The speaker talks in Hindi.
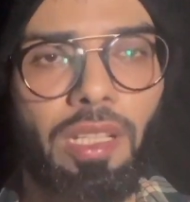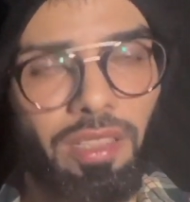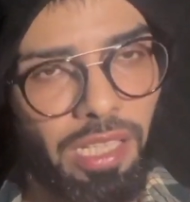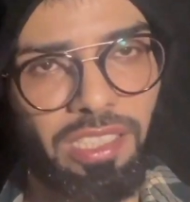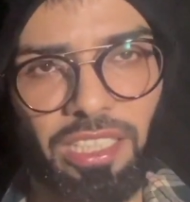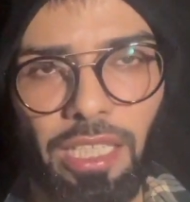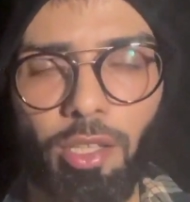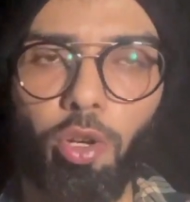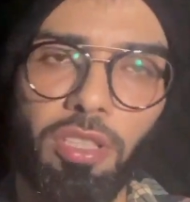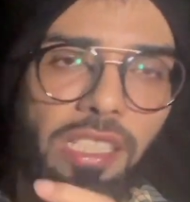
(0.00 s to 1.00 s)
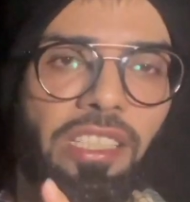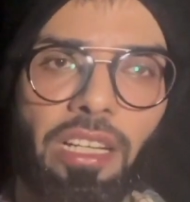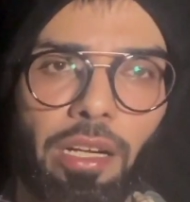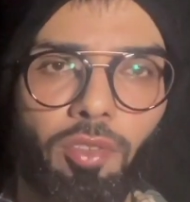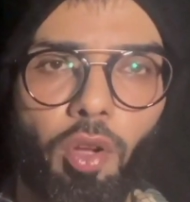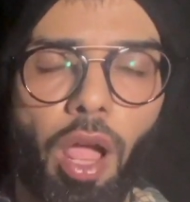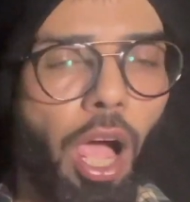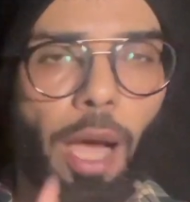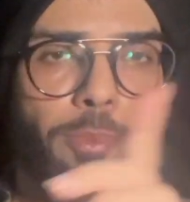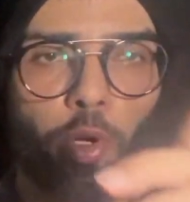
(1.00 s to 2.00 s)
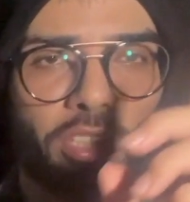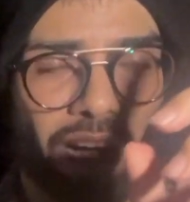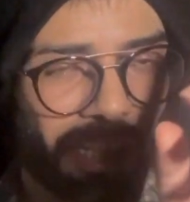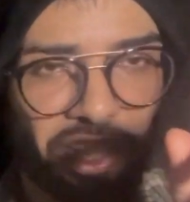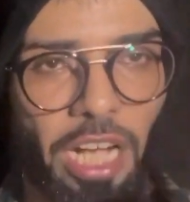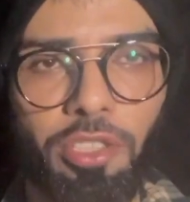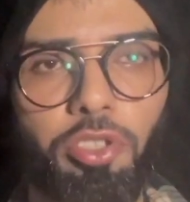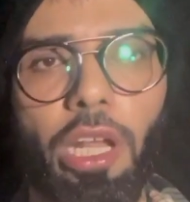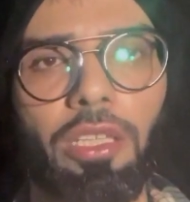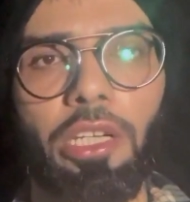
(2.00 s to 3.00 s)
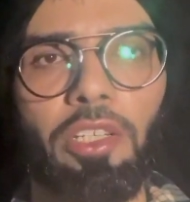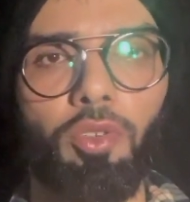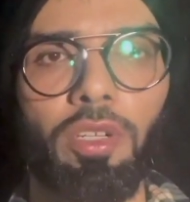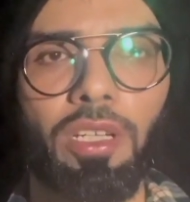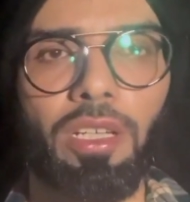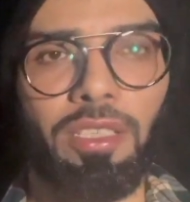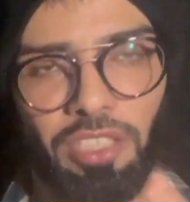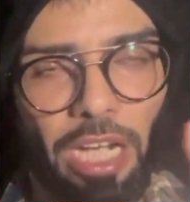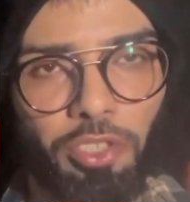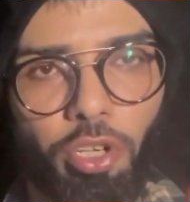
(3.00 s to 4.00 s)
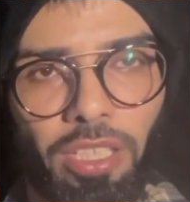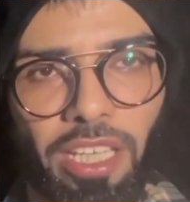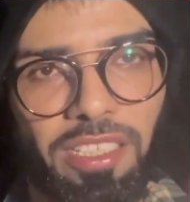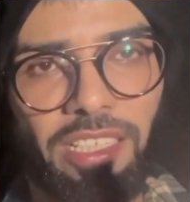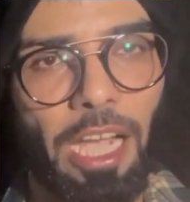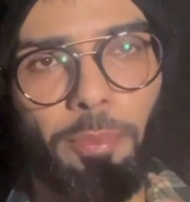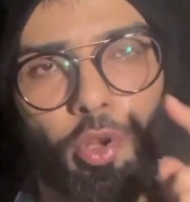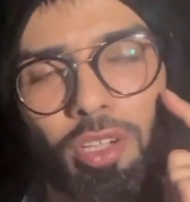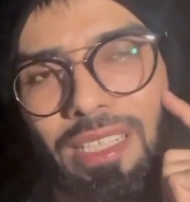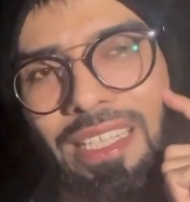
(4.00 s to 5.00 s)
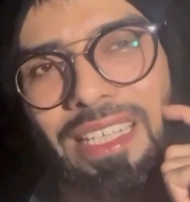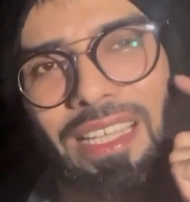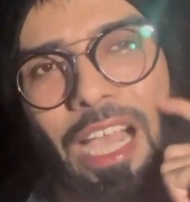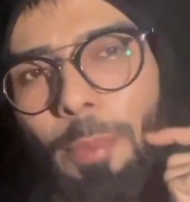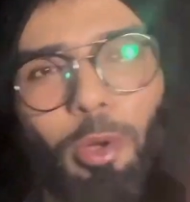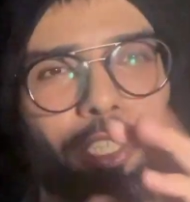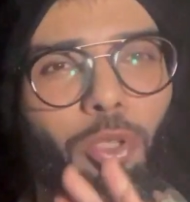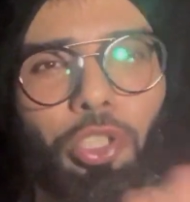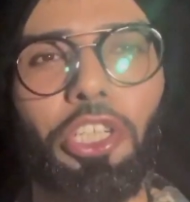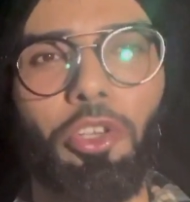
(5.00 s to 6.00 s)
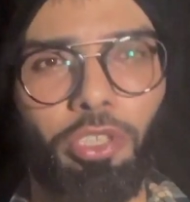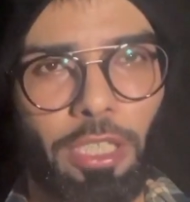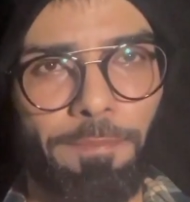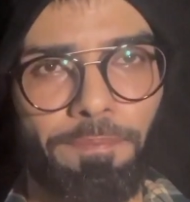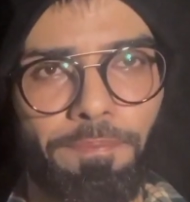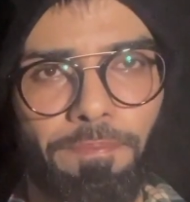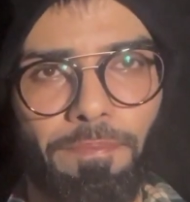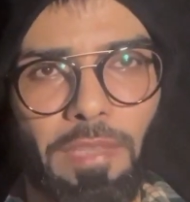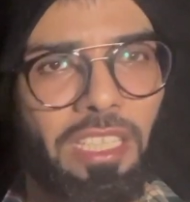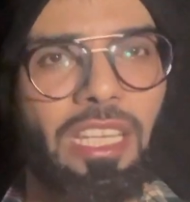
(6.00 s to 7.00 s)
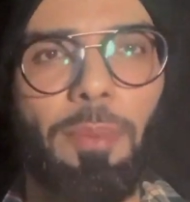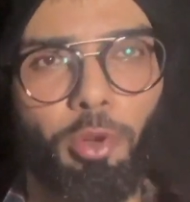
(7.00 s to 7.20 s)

दिल से चाहता हूँ और दिल से करता हूँ आप लोगों की तरह जान छुड़ाता नहीं हूँ जान छोड़ाते हैं इसलिए आप लोग आप लोगों से कुछ नहीं होता इसलिए आप